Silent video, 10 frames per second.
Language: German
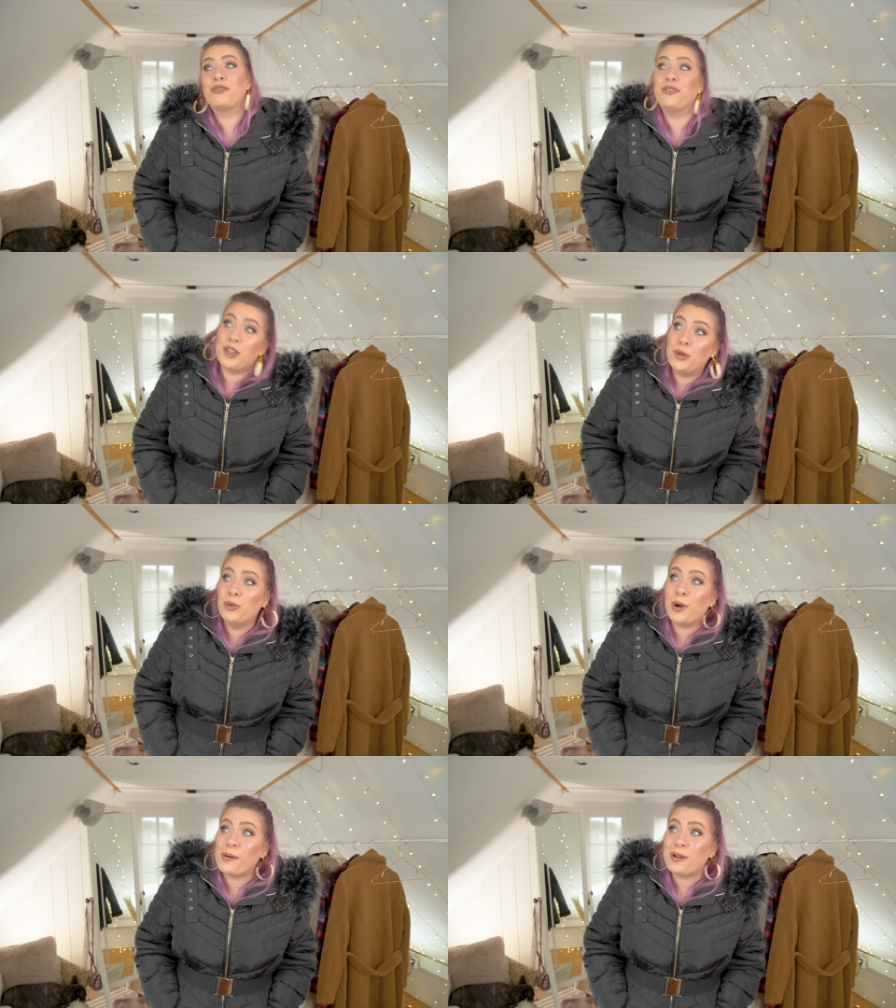
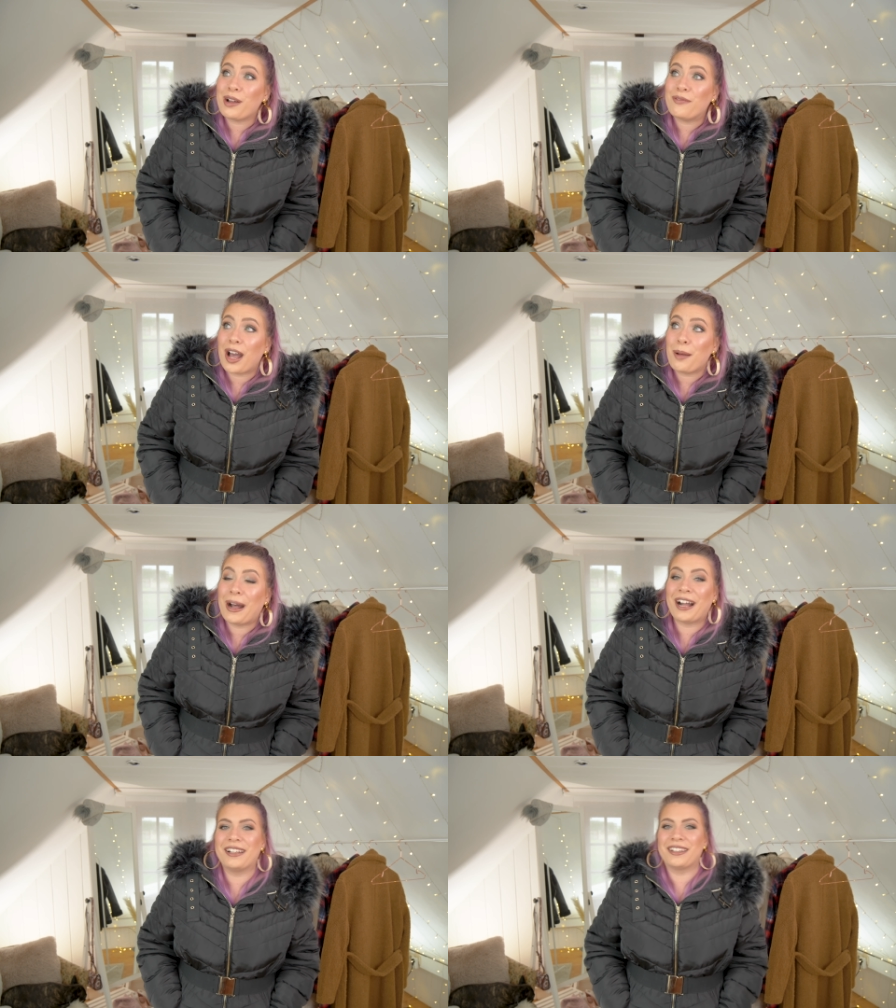Figur oder
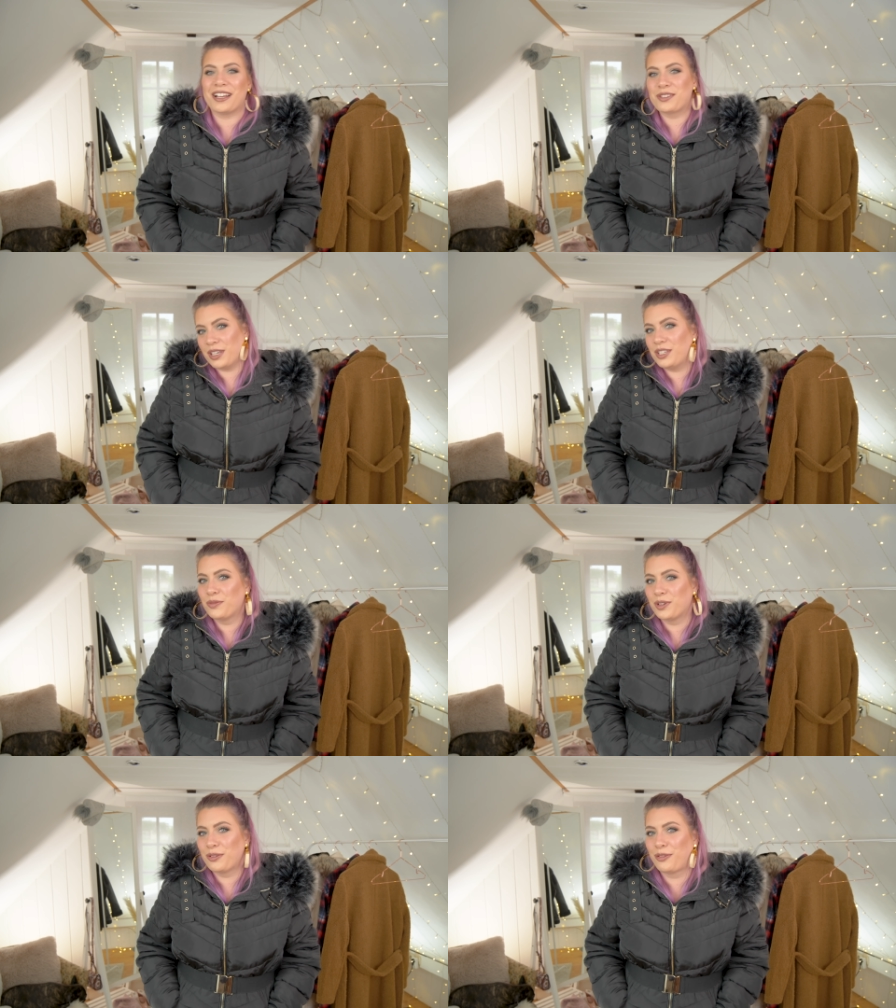warm halten? Also ich würde